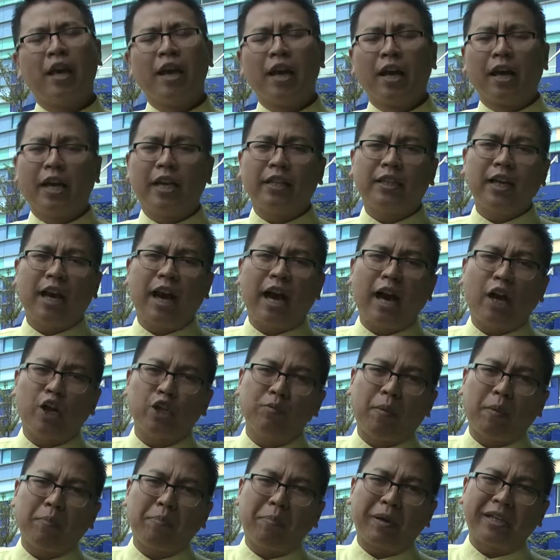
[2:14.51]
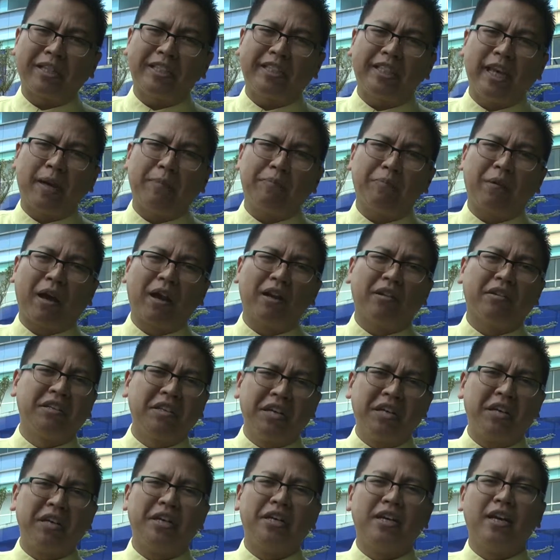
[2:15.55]
Kita harus mempersiapkan
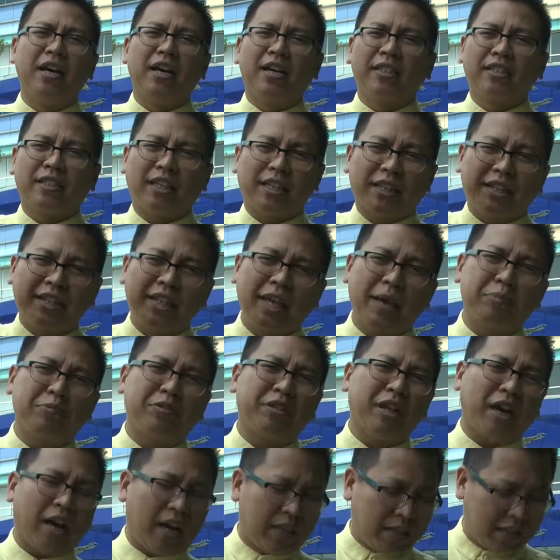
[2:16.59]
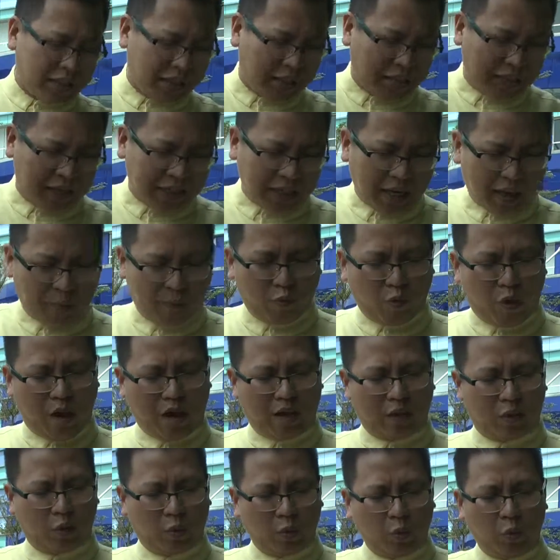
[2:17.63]
diri setiap saat, setiap
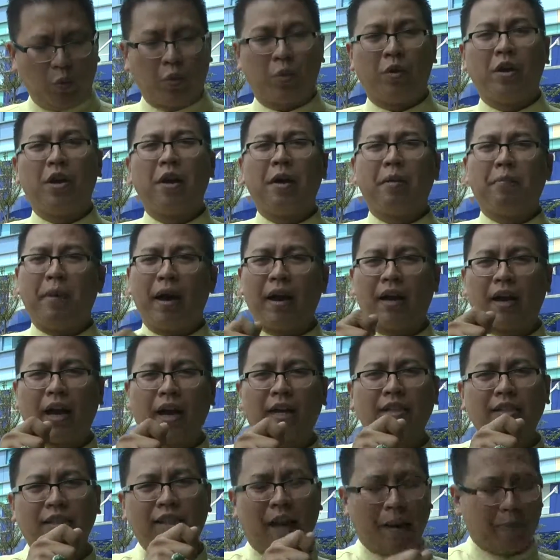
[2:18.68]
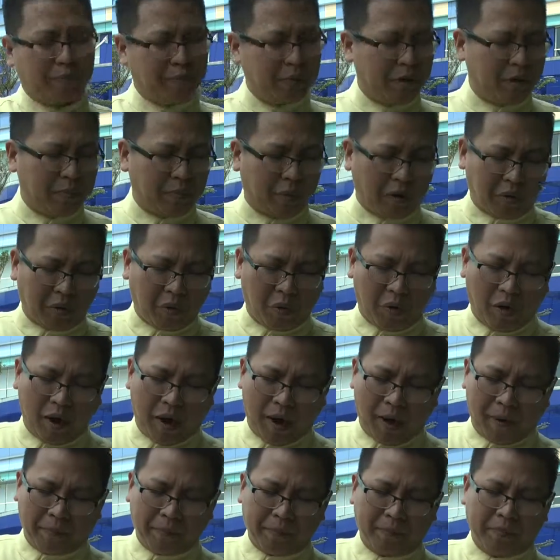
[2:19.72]
waktu, bahkan sambil
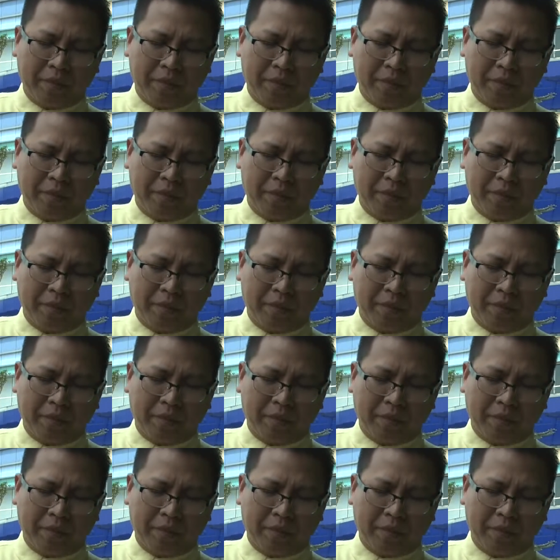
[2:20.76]
berdoa.